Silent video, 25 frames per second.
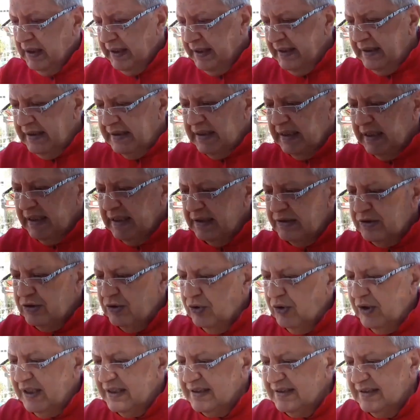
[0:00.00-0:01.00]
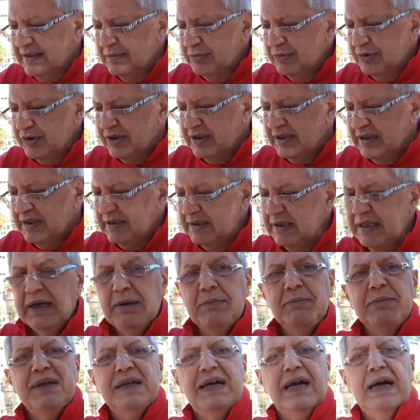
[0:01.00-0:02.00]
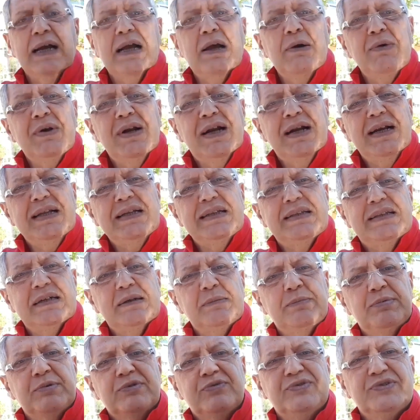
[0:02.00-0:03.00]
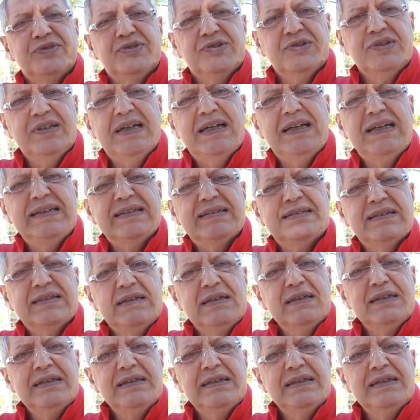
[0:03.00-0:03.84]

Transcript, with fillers: En este caso lo que hacemos es, mira, acá hay una lista de profesionales